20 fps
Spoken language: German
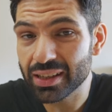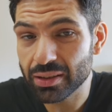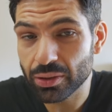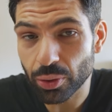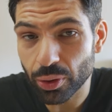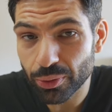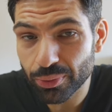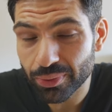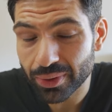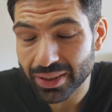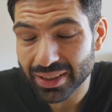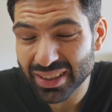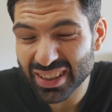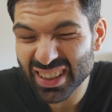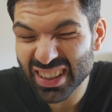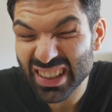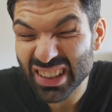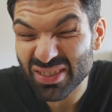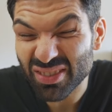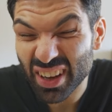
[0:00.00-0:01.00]
haltet euch
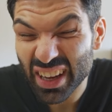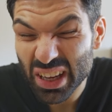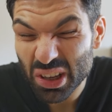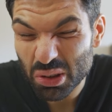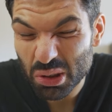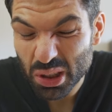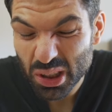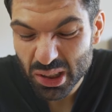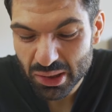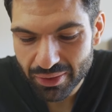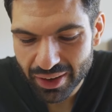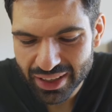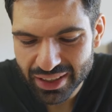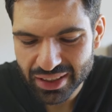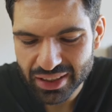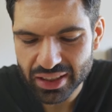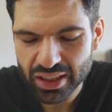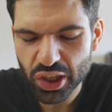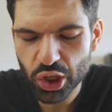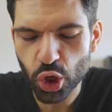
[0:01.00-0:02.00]
fest,
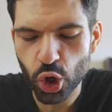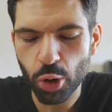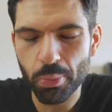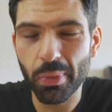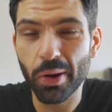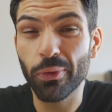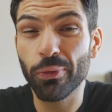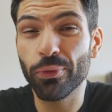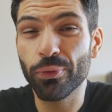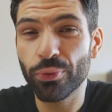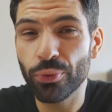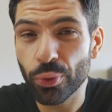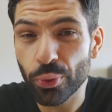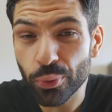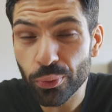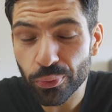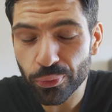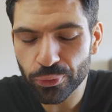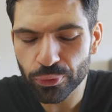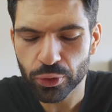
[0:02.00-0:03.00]
22,5
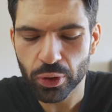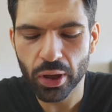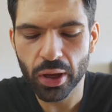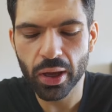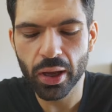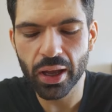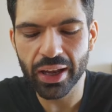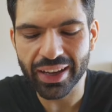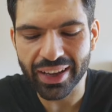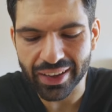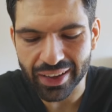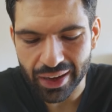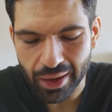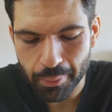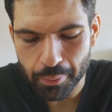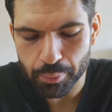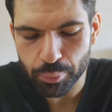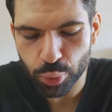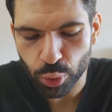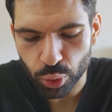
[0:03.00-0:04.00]

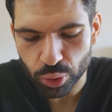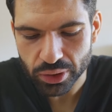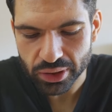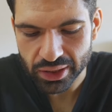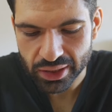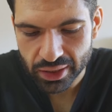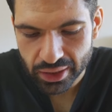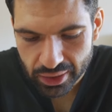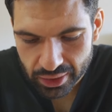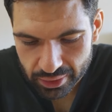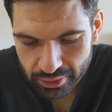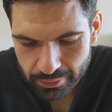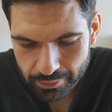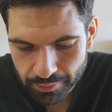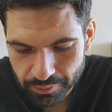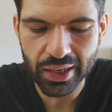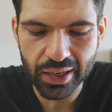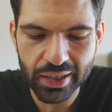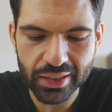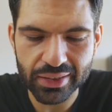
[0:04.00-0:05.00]
Gramm Proteine.
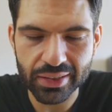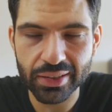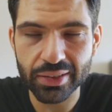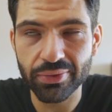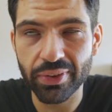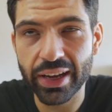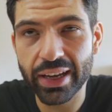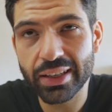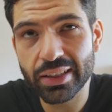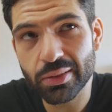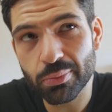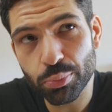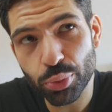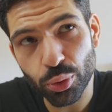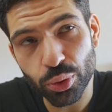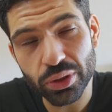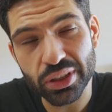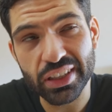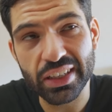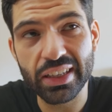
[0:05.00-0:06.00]
Klar, es ist
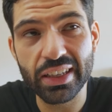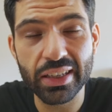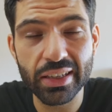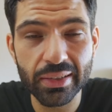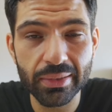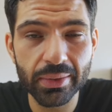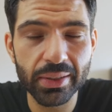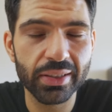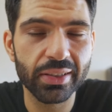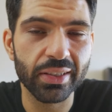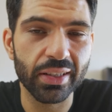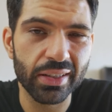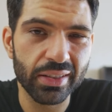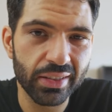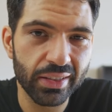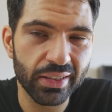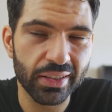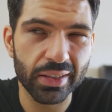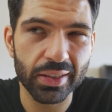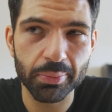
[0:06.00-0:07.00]
Weizenprotein, ist jetzt
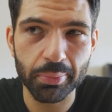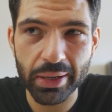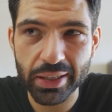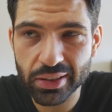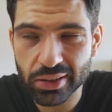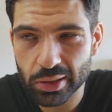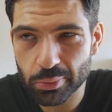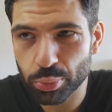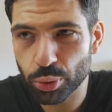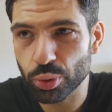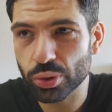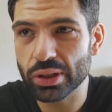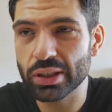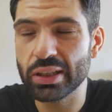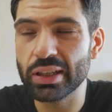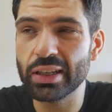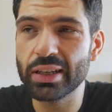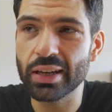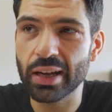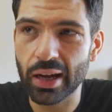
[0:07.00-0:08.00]
nicht das beste
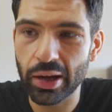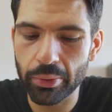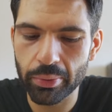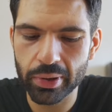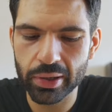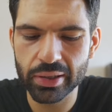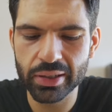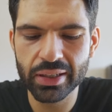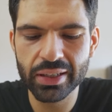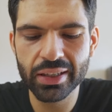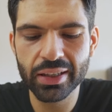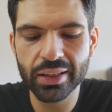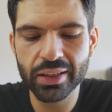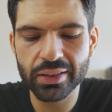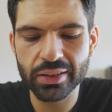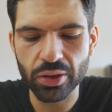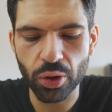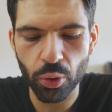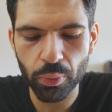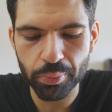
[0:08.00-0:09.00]
Protein, aber
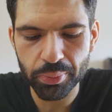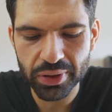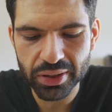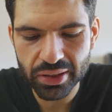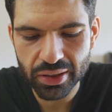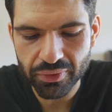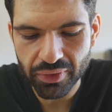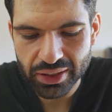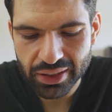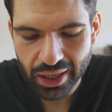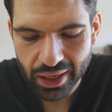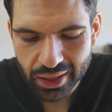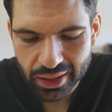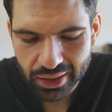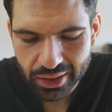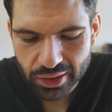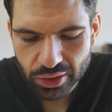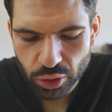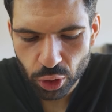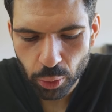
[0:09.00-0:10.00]
ist ja auch ein bisschen was
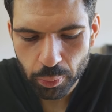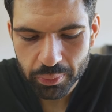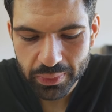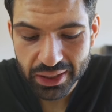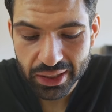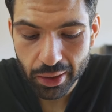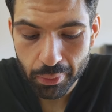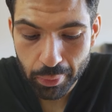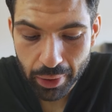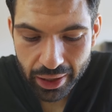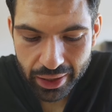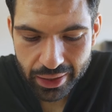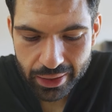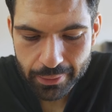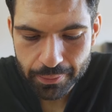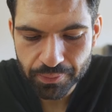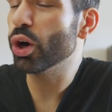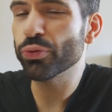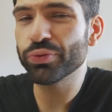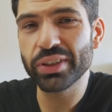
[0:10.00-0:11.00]
anderes noch mit dabei.
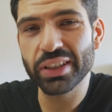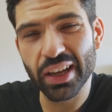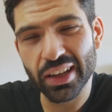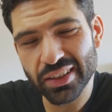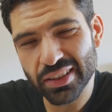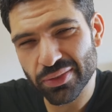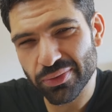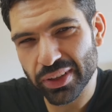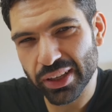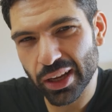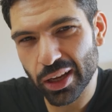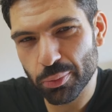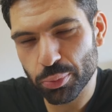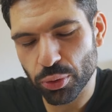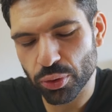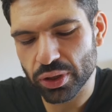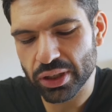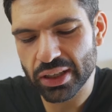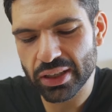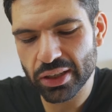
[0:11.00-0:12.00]
Auf die ganzen veganen
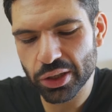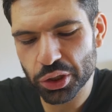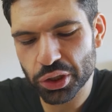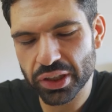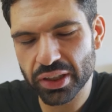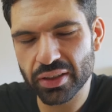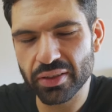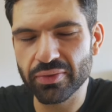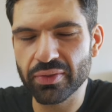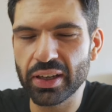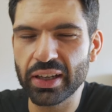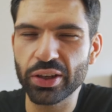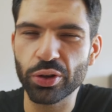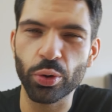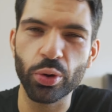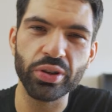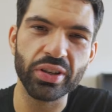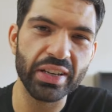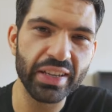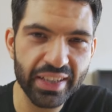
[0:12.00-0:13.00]
Proteingeschichten will ich
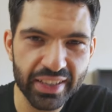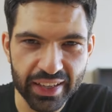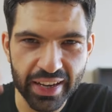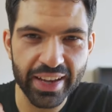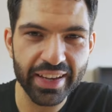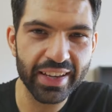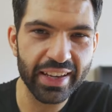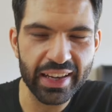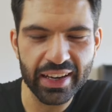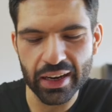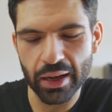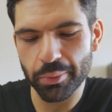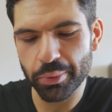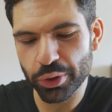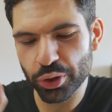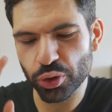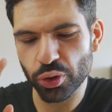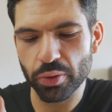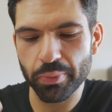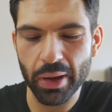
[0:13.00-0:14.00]
heute nicht eingehen, habe
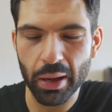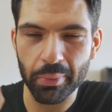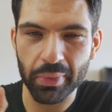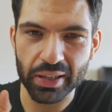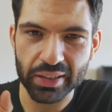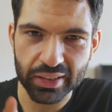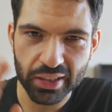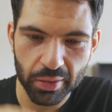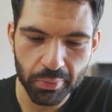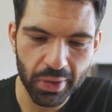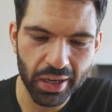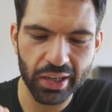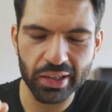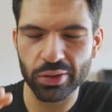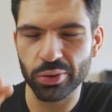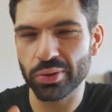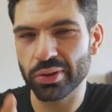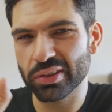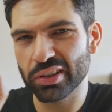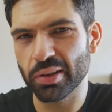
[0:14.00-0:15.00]
ich schon mehrmals
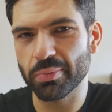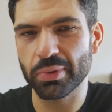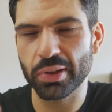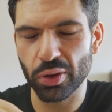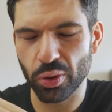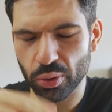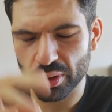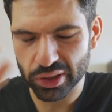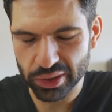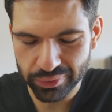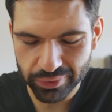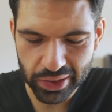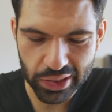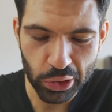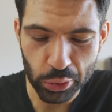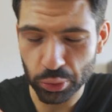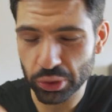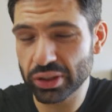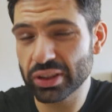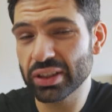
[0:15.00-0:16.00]
gemacht und es gibt ja auch die
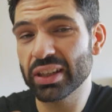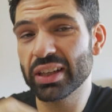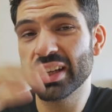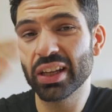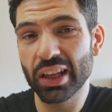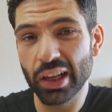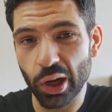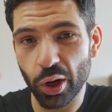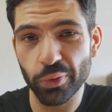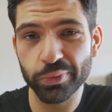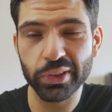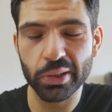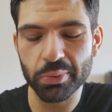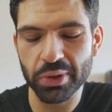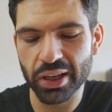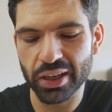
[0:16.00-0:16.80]
Videos auf dem